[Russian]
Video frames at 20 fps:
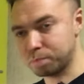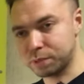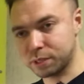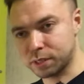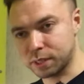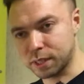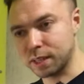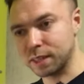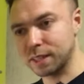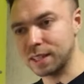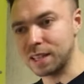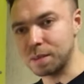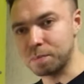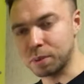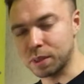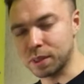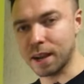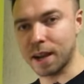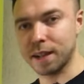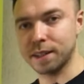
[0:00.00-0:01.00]
ценный и
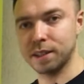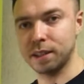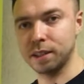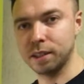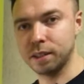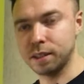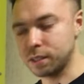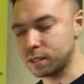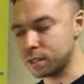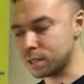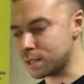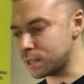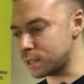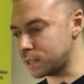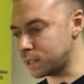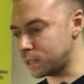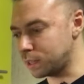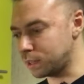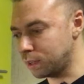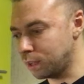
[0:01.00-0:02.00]
питательный,
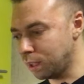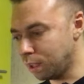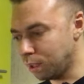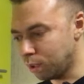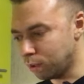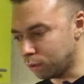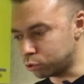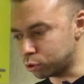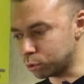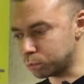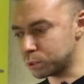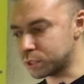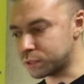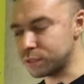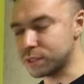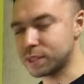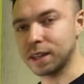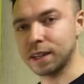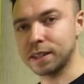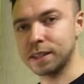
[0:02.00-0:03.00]
и в нем
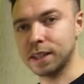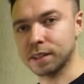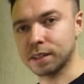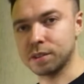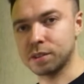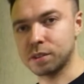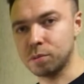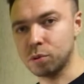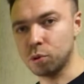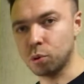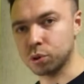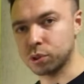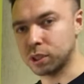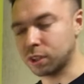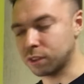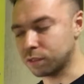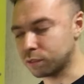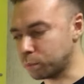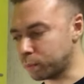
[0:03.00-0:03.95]
действительно нет антибиотиков.